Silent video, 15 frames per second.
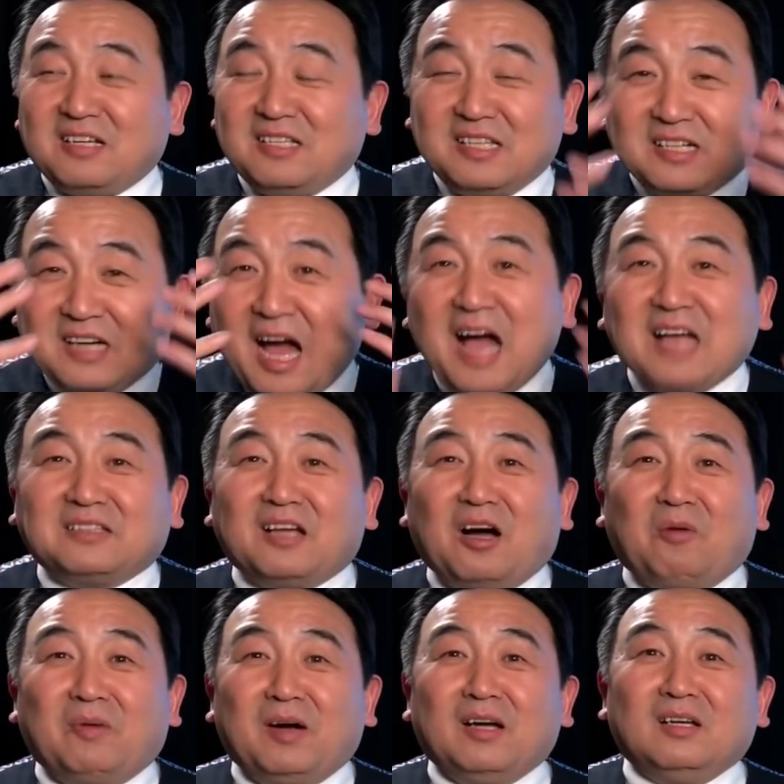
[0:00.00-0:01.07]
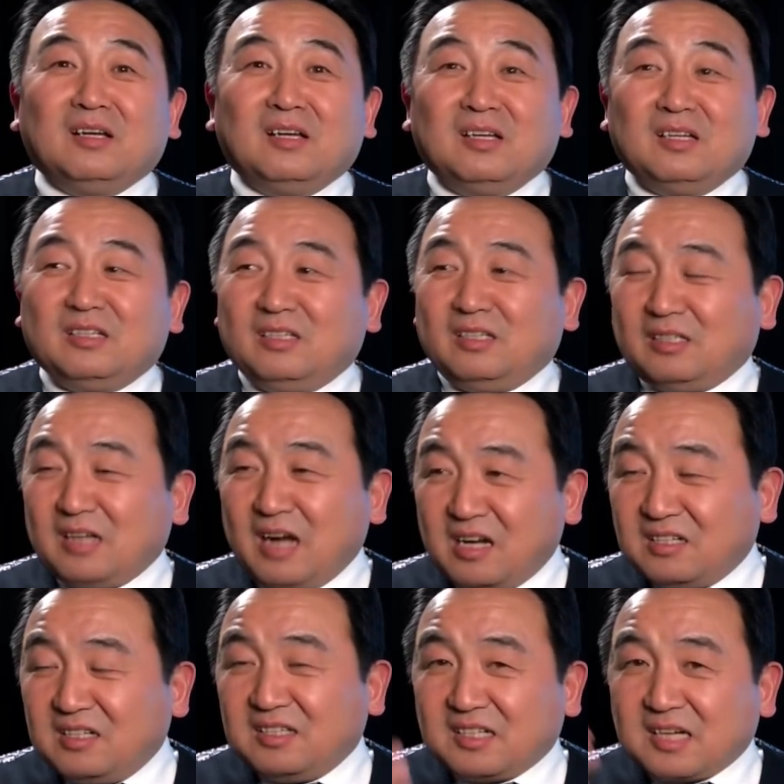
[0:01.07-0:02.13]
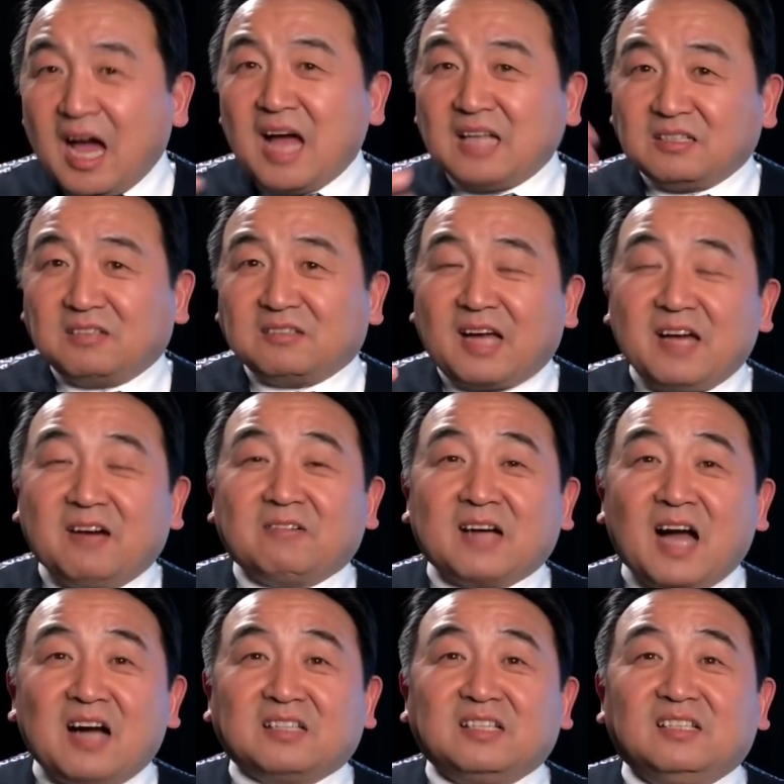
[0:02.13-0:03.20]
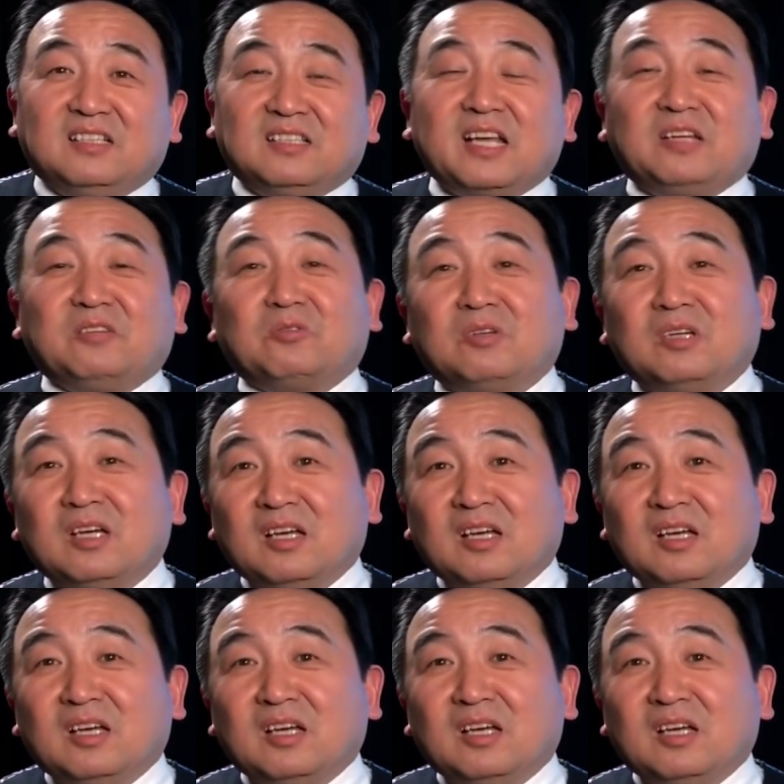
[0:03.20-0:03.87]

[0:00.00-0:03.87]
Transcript: 人家看到嘛，让人家看到她要抗议的内容。